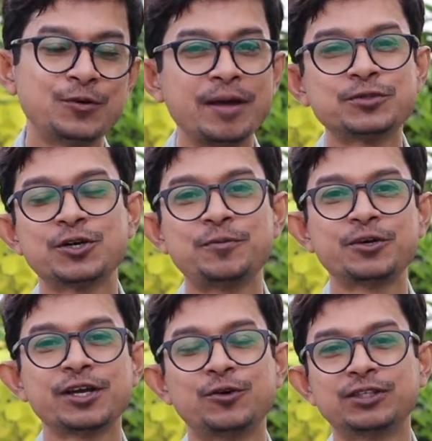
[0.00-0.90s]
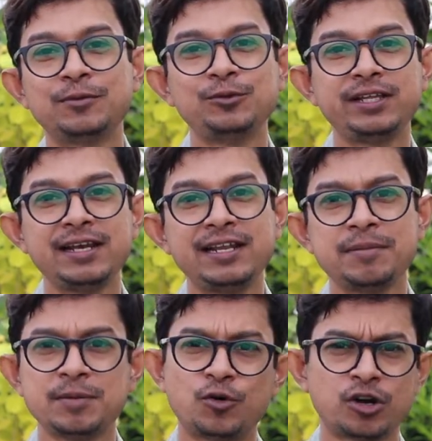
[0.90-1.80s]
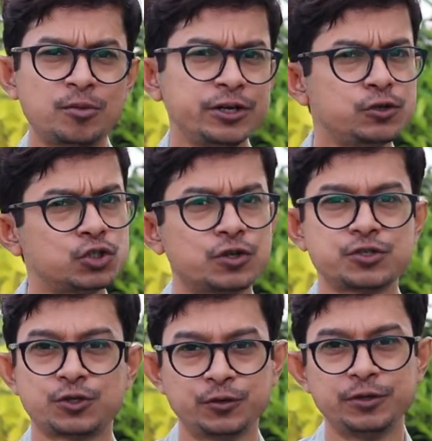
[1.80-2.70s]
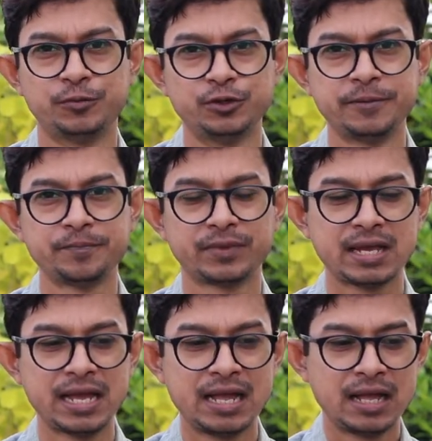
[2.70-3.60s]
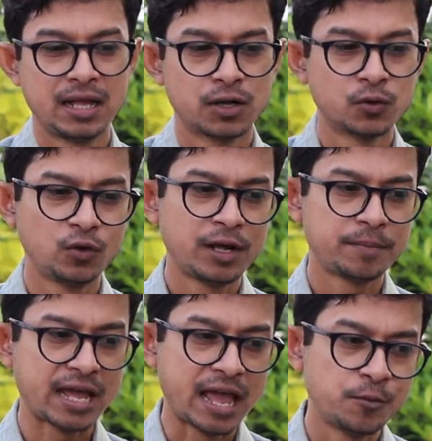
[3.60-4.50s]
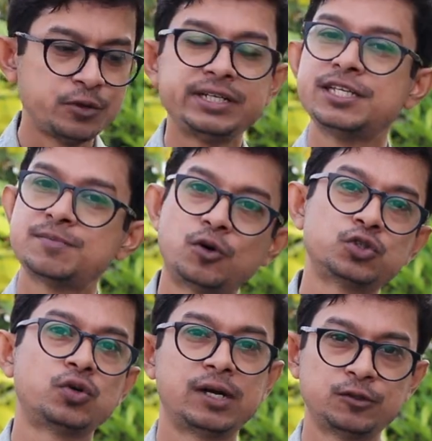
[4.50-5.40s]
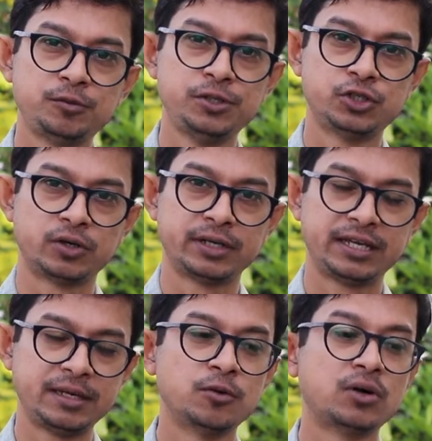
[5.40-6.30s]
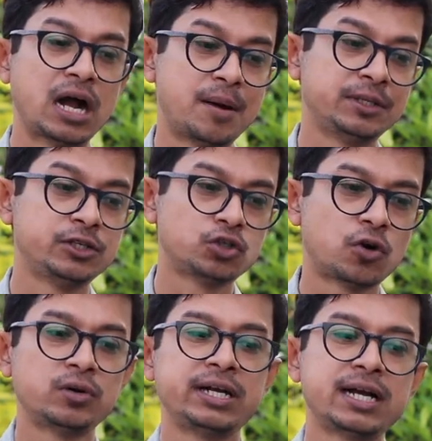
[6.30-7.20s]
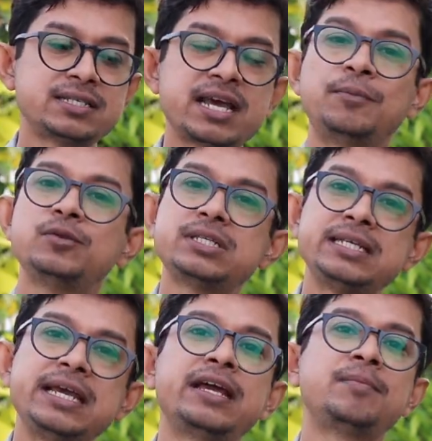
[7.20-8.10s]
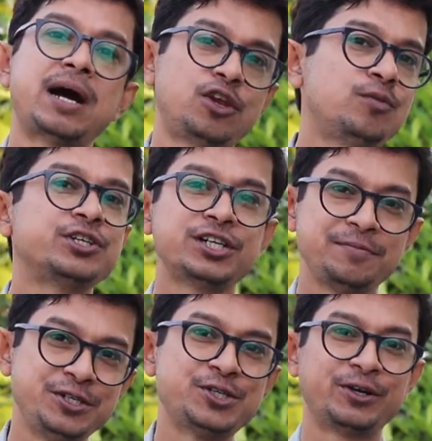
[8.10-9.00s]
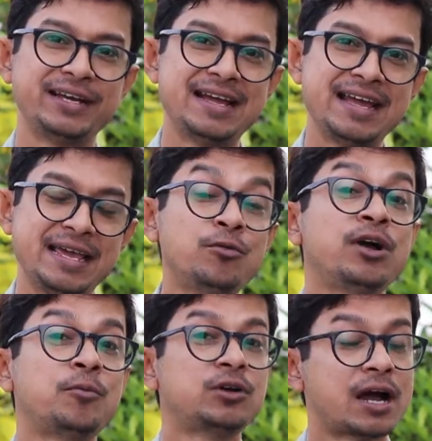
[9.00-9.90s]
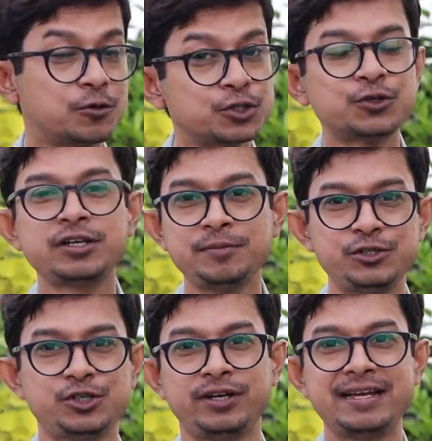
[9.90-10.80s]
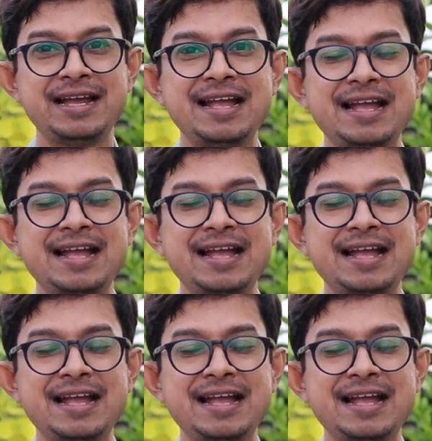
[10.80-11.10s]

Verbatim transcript: গোলাপ সম্পর্কে কথা বলতে গেলে আমি বরাবর একটু সচেতন হয়ে পড়ি গোলাপ এমন একটি স্পর্শকাতর বিষয় এবং আমাদের সকলের কাছে এমন স্নেহের ভালোবাসার বিষয় এবং এমন আকর্ষণের বিষয়